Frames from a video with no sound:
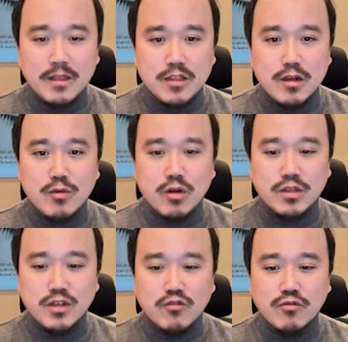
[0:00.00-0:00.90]
질소
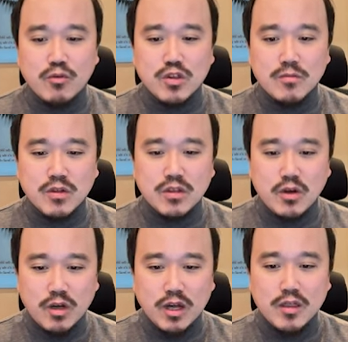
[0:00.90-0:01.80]
같은 경우를 보시면은
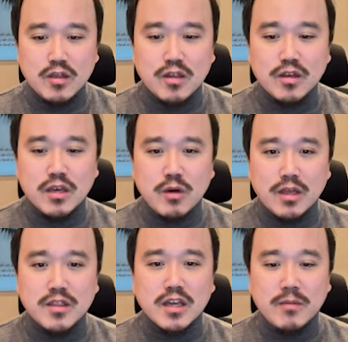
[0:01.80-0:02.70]
영양생장기에
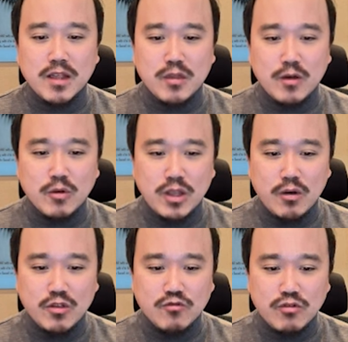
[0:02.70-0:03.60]
굉장히 많이 사용이
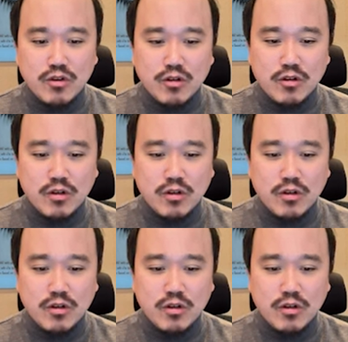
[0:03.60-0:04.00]
되어지고요.